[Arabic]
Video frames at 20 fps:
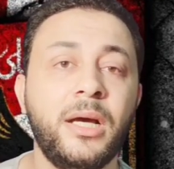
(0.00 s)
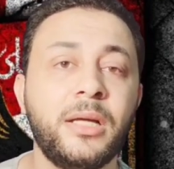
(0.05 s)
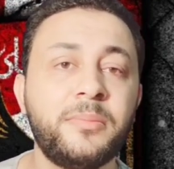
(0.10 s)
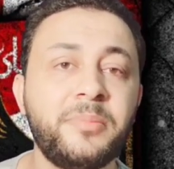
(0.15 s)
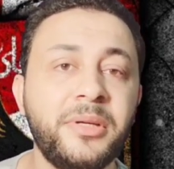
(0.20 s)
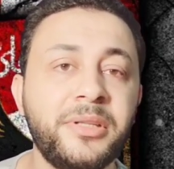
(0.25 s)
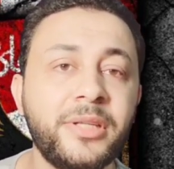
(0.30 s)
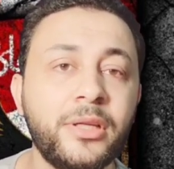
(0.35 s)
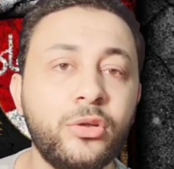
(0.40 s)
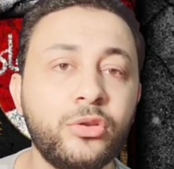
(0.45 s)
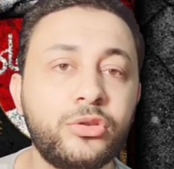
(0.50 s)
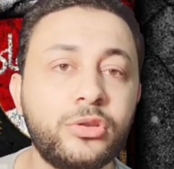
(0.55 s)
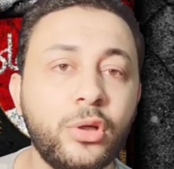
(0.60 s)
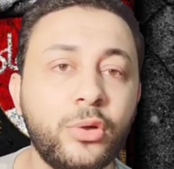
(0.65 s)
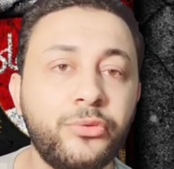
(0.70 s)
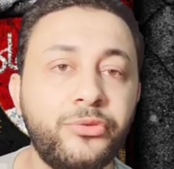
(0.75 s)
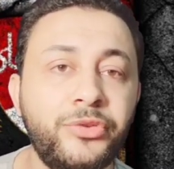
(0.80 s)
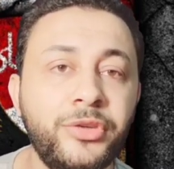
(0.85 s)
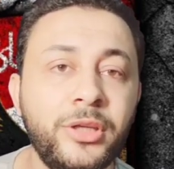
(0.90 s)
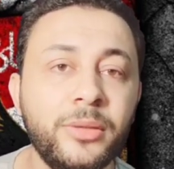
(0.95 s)
اتمنى له
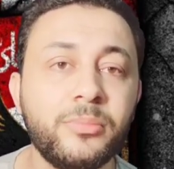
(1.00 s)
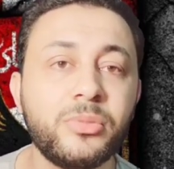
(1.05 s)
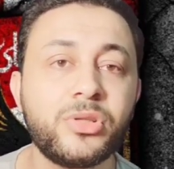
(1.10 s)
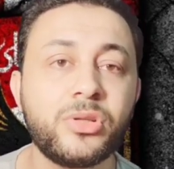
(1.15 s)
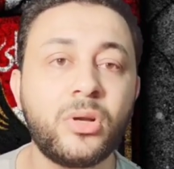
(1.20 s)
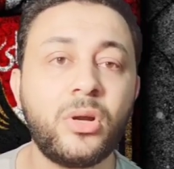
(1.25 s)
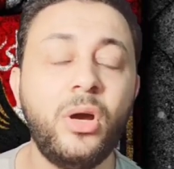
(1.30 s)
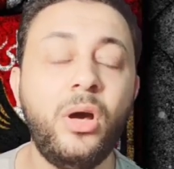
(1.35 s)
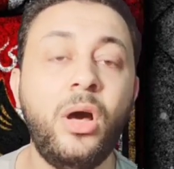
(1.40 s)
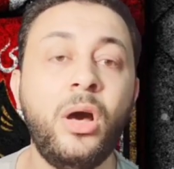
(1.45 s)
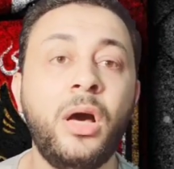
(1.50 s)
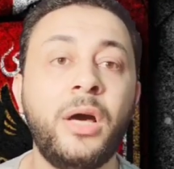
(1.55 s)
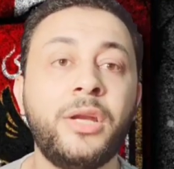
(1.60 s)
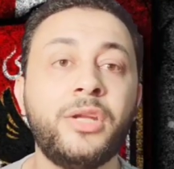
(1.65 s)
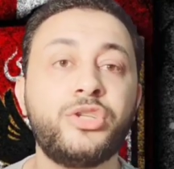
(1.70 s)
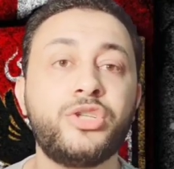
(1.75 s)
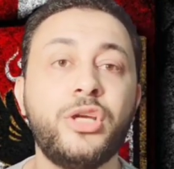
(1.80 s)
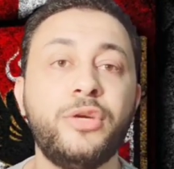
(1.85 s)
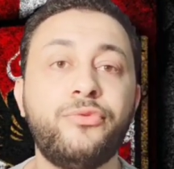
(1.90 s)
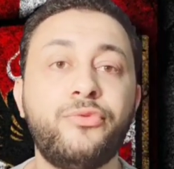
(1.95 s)
التوفيق بصراحه
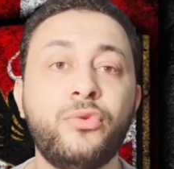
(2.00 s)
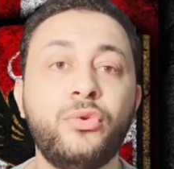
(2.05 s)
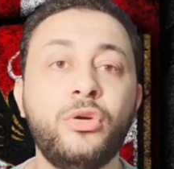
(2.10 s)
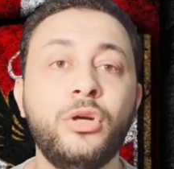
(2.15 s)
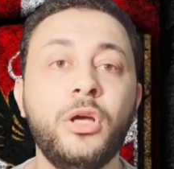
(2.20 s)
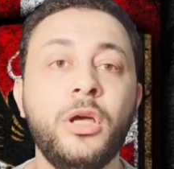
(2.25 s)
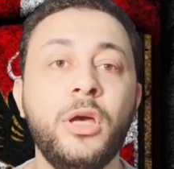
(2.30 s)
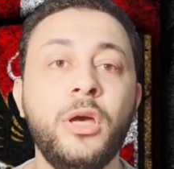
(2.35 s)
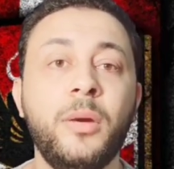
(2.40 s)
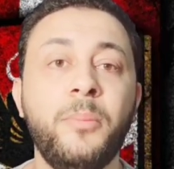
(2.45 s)
انا شايفه